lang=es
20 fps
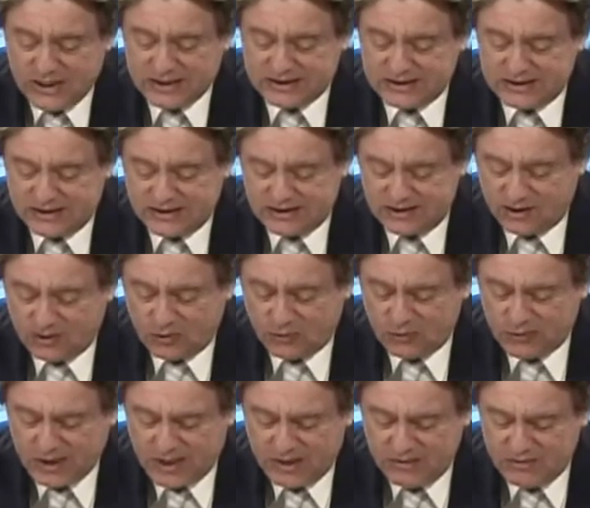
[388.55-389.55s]
el asistente
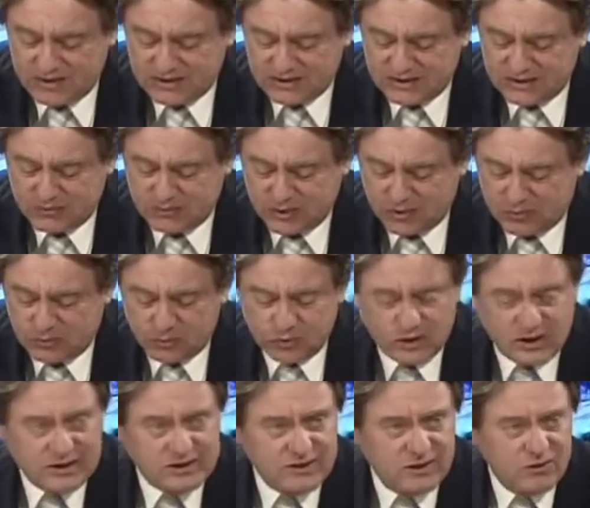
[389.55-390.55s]
contable, el sistema
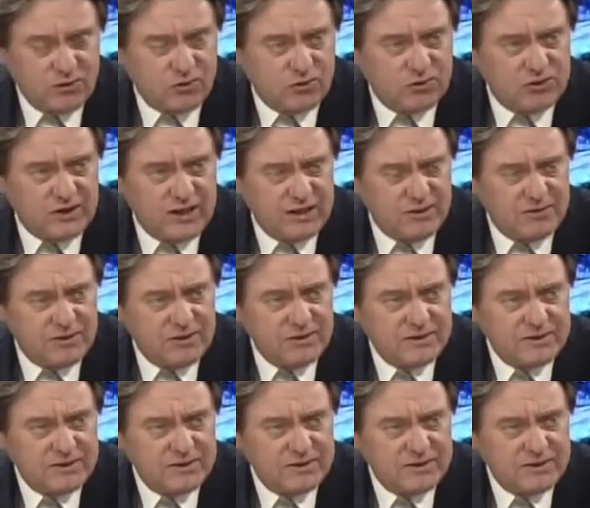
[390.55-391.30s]
computarizado contable.